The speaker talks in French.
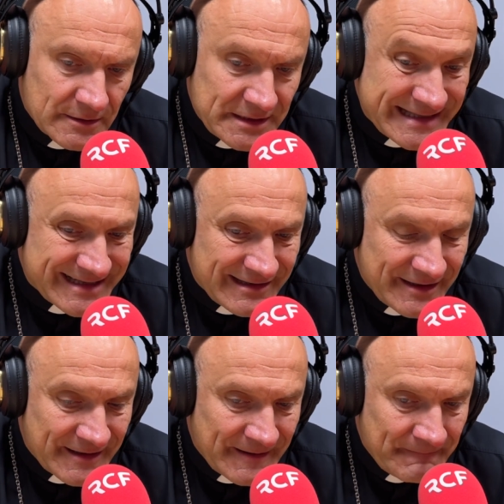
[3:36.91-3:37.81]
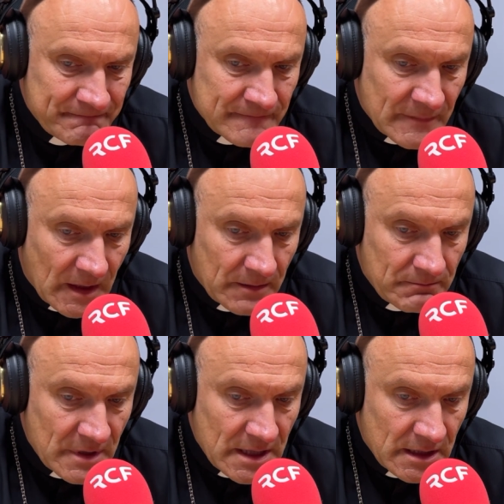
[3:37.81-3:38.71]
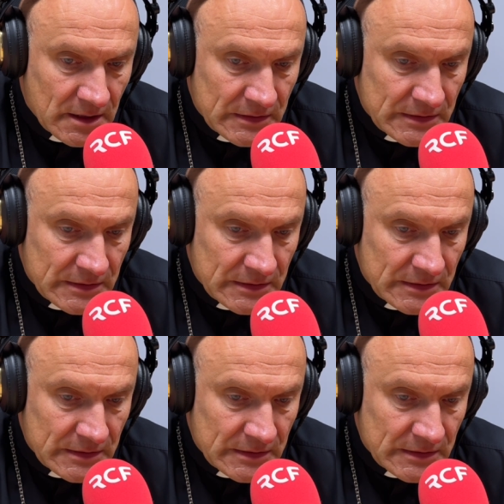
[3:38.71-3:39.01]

italien. Mais